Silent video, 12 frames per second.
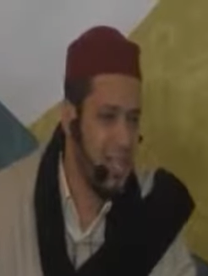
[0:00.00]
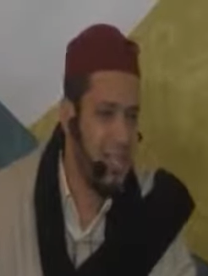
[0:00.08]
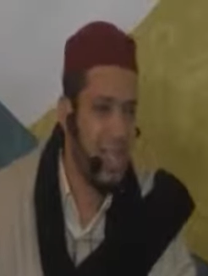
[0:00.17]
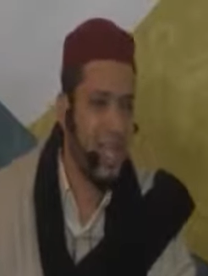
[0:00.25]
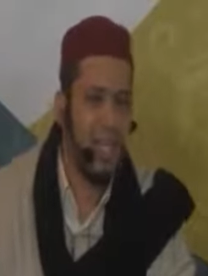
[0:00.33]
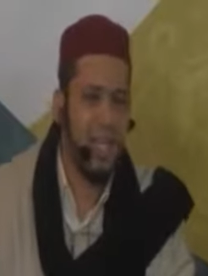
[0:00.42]

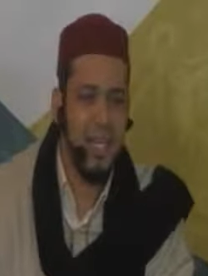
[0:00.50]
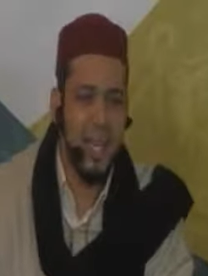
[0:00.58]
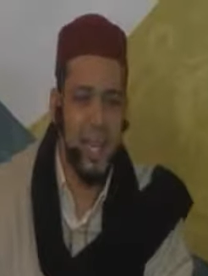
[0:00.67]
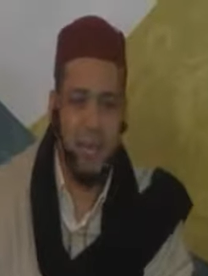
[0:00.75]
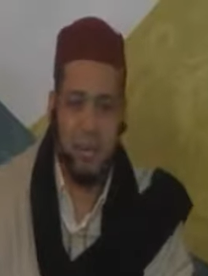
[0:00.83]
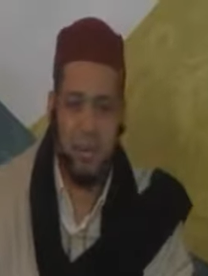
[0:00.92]

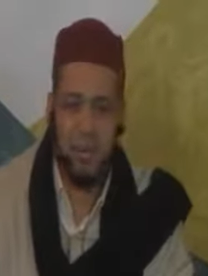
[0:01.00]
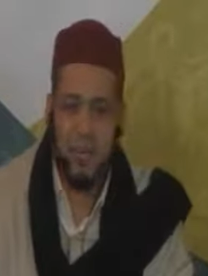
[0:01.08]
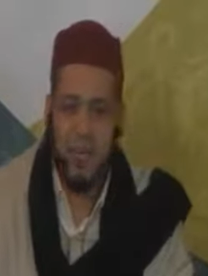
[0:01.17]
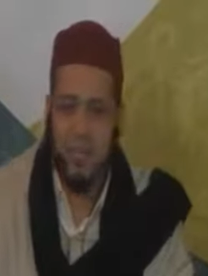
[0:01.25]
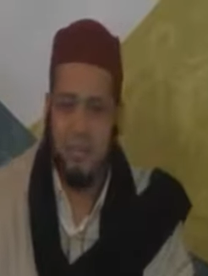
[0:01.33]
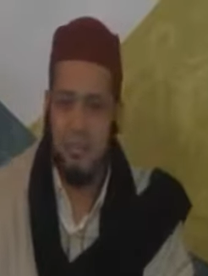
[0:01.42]
دخلنا له
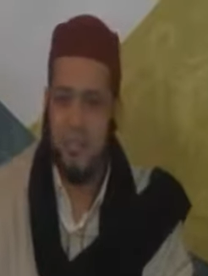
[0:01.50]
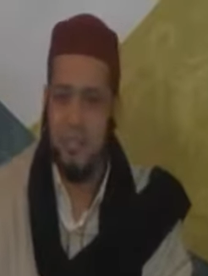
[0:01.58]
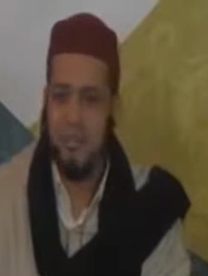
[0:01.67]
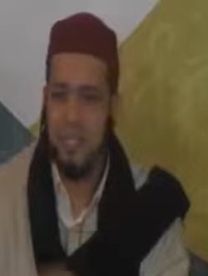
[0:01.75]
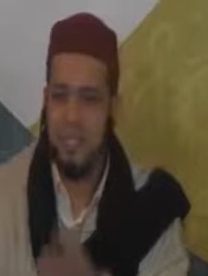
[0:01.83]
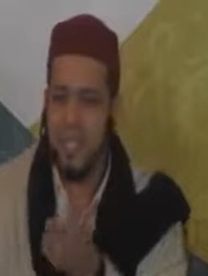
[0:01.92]

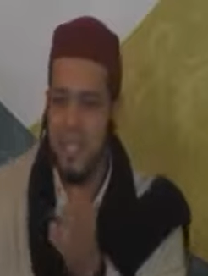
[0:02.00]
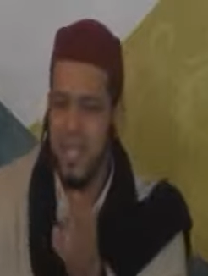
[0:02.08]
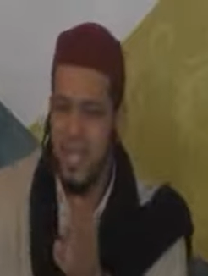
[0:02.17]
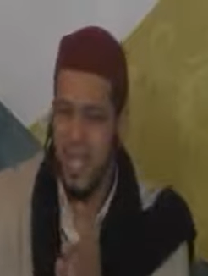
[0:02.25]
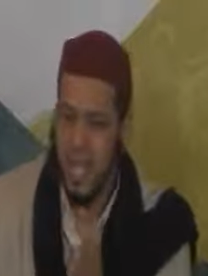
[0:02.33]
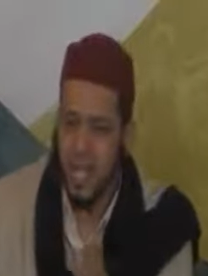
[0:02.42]
فلم نجد
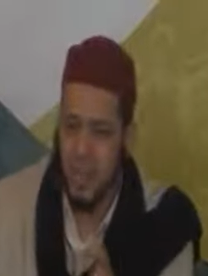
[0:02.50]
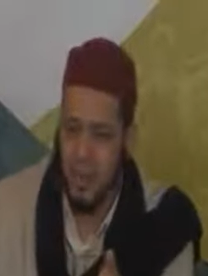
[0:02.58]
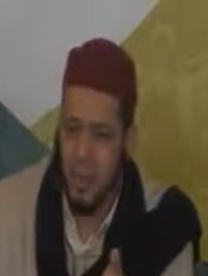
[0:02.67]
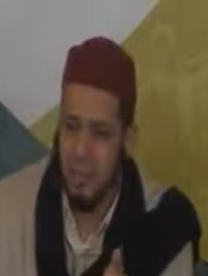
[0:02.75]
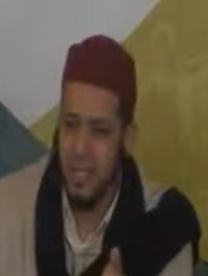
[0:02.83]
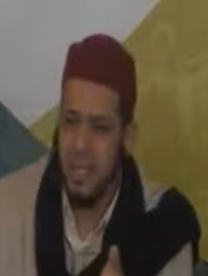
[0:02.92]
إلا
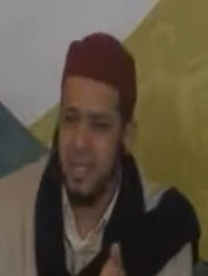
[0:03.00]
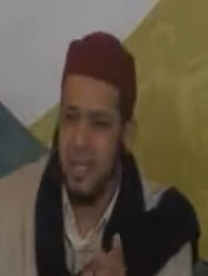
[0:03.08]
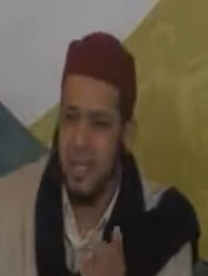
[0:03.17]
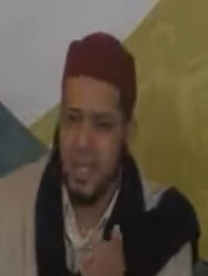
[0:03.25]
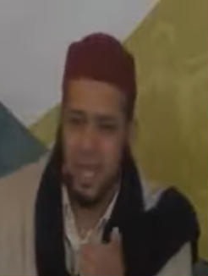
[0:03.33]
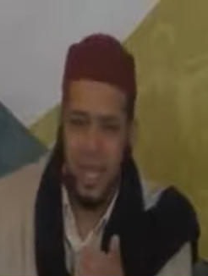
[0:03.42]
أقواما
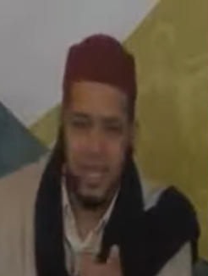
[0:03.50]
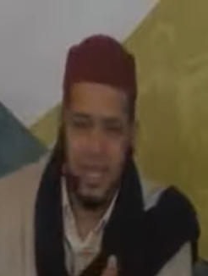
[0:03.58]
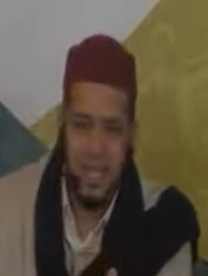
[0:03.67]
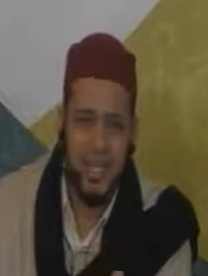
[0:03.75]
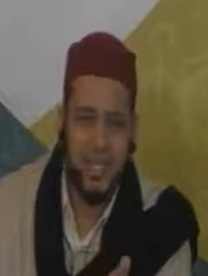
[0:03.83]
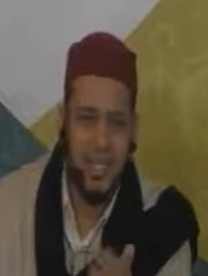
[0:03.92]

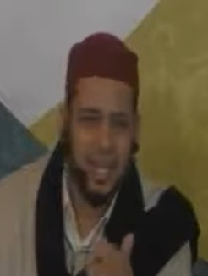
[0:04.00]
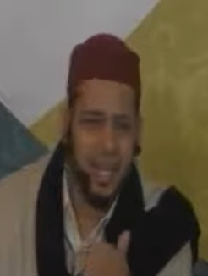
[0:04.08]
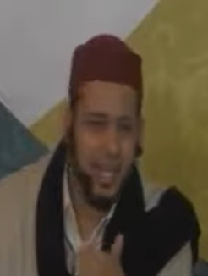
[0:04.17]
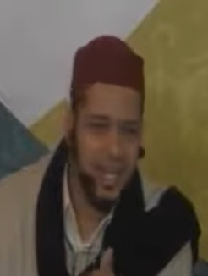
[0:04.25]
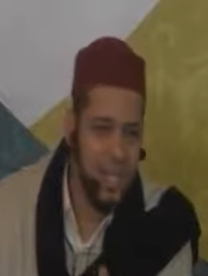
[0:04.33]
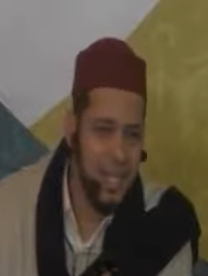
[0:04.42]
هينين
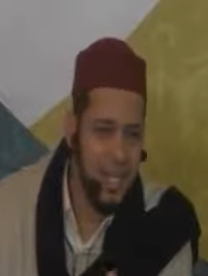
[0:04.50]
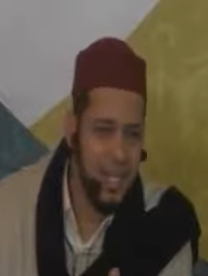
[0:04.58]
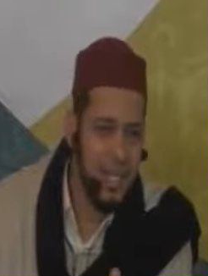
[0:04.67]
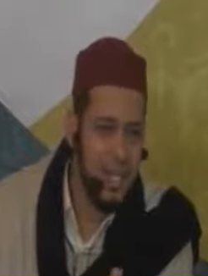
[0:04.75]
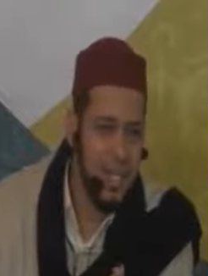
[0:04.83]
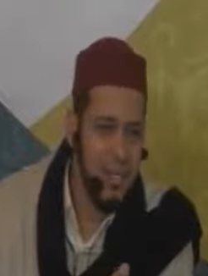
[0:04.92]

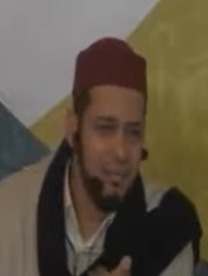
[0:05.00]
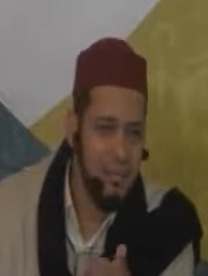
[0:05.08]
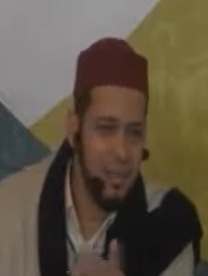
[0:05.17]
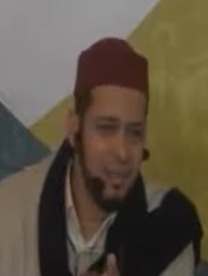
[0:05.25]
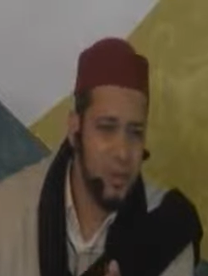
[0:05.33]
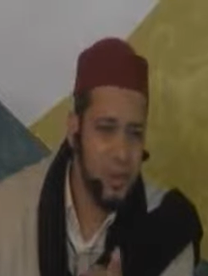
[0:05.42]
لينين
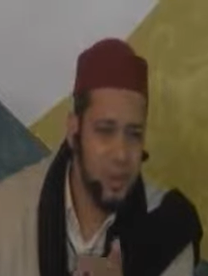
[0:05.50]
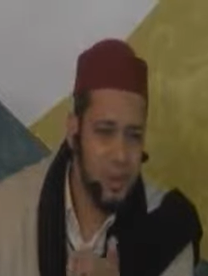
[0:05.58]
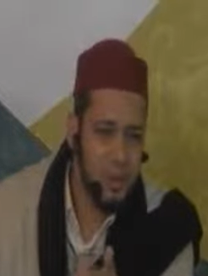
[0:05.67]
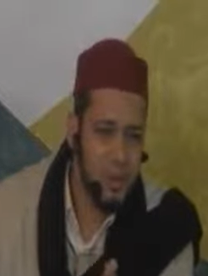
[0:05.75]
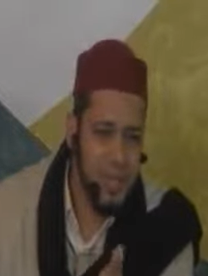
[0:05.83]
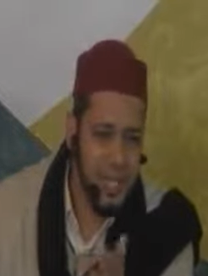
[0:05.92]
بيض
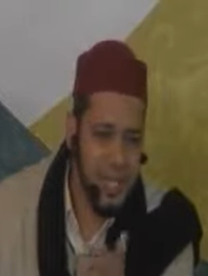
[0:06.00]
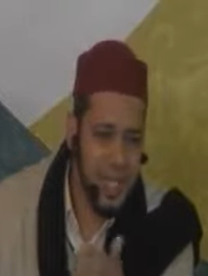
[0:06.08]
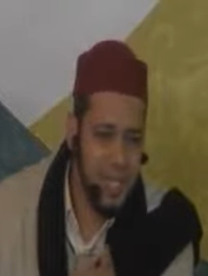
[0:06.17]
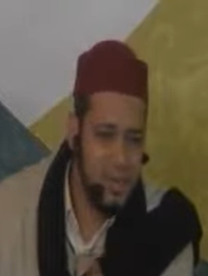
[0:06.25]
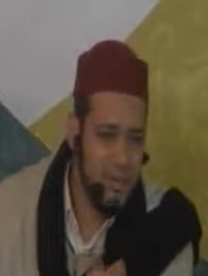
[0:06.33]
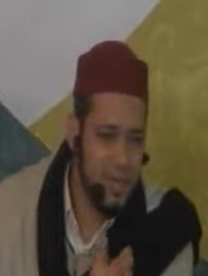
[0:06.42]
الوجوه
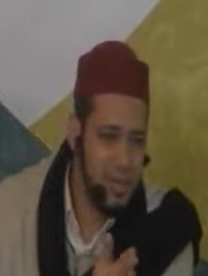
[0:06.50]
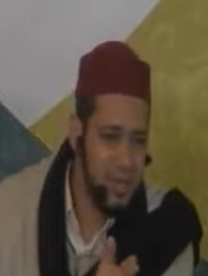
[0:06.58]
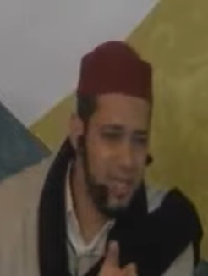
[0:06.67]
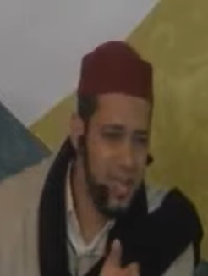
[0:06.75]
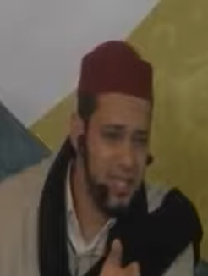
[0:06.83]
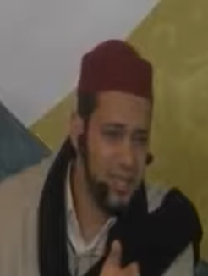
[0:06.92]
كريمة
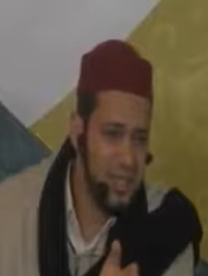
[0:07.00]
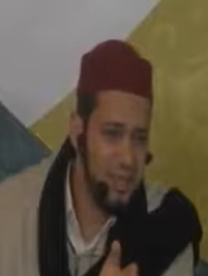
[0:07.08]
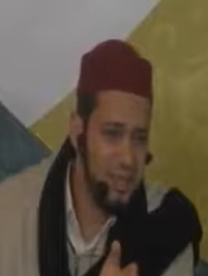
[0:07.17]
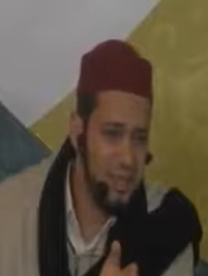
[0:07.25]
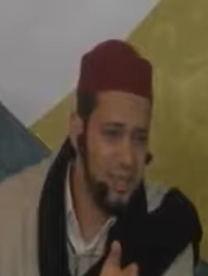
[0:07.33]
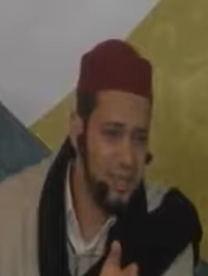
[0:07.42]

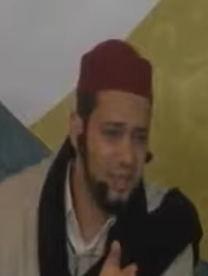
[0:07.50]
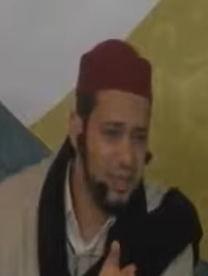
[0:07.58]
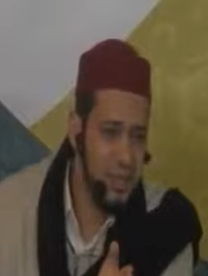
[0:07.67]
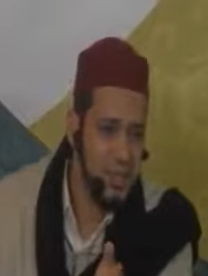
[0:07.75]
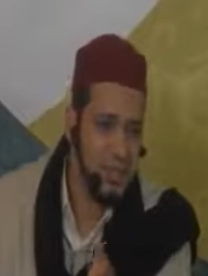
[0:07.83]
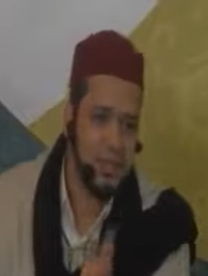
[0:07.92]
أحسابهم
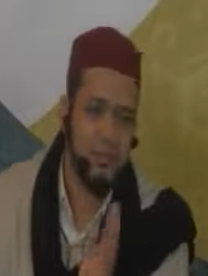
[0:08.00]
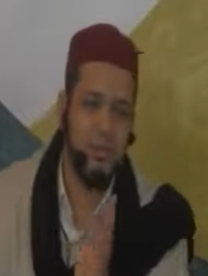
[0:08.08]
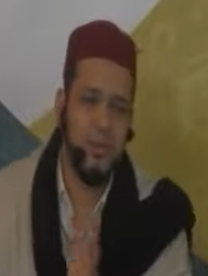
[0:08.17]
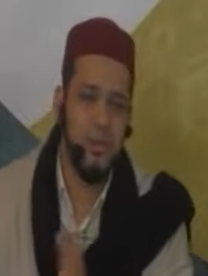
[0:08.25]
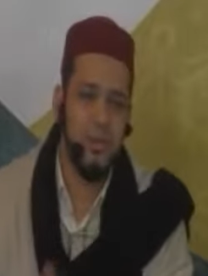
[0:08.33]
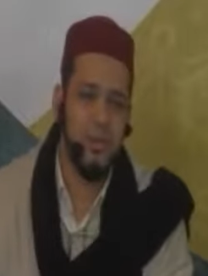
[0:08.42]

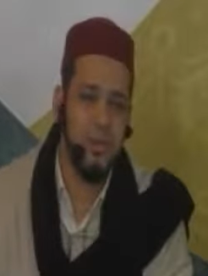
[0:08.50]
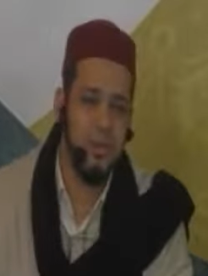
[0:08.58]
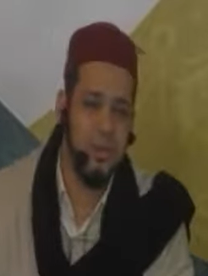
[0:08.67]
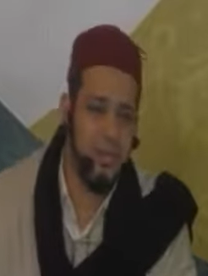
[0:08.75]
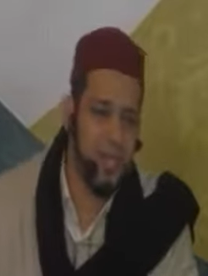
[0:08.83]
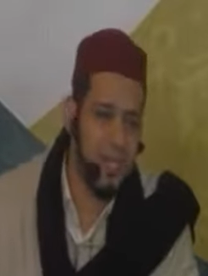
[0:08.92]
شم
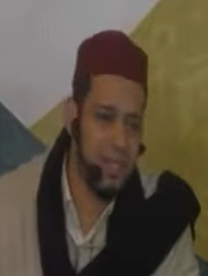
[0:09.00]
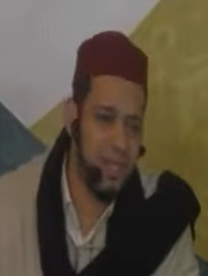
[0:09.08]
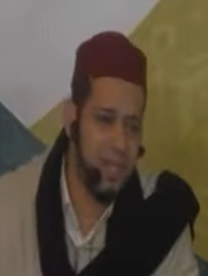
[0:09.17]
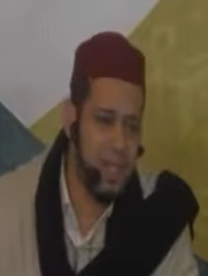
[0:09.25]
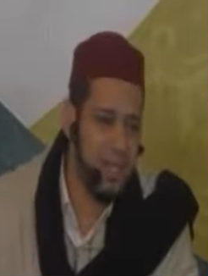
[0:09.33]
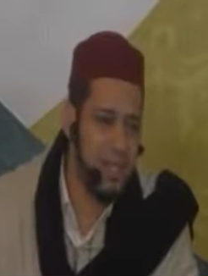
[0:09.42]
الأنوف من
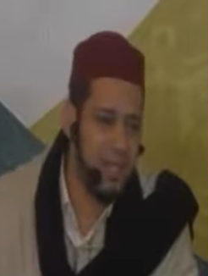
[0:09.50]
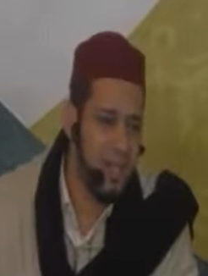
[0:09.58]
الطراز